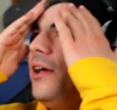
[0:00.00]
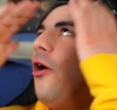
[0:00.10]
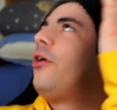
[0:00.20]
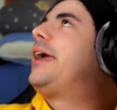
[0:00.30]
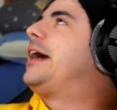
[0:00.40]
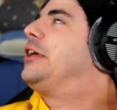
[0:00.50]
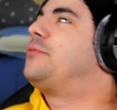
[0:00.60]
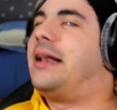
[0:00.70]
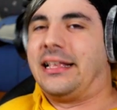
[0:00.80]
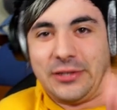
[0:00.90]
Oh cacchio ho
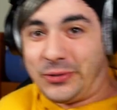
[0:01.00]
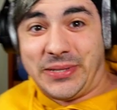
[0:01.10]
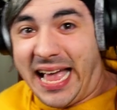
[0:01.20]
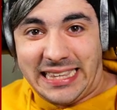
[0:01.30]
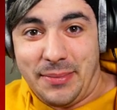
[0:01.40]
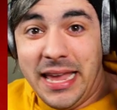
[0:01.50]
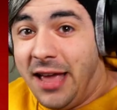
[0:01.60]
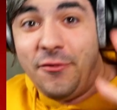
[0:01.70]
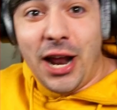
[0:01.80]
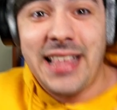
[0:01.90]
sbagliato, scusatemi
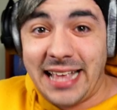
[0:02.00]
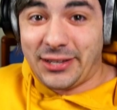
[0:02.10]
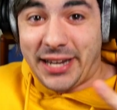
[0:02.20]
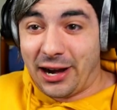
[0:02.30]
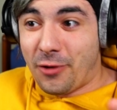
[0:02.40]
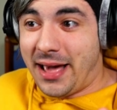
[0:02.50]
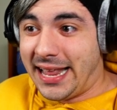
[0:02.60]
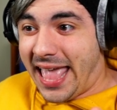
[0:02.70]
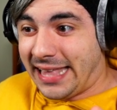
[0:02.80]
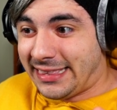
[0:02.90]
Ve l'ho detto che erano
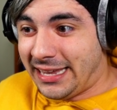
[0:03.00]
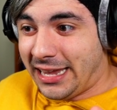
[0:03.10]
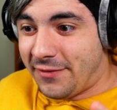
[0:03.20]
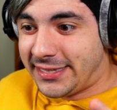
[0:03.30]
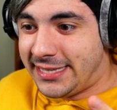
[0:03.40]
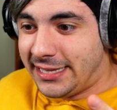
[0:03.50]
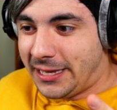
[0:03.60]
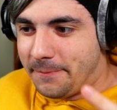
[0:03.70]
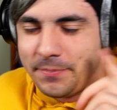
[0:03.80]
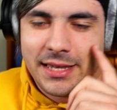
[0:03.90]
maledetti i vestiti